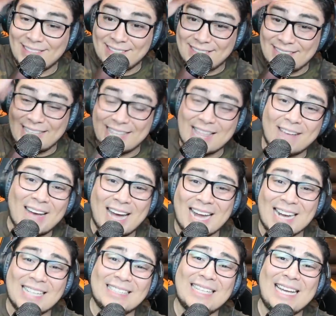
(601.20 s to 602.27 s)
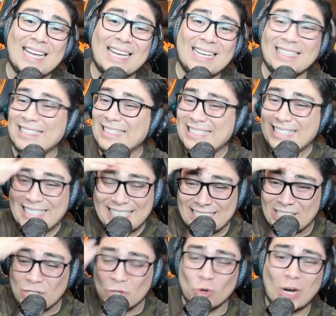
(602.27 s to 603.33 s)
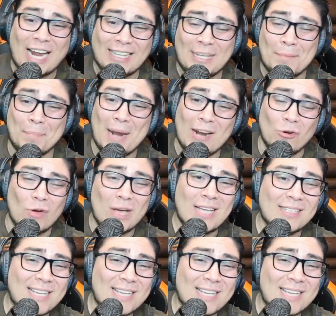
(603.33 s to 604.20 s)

te daba ganas de llorar de plano. Es,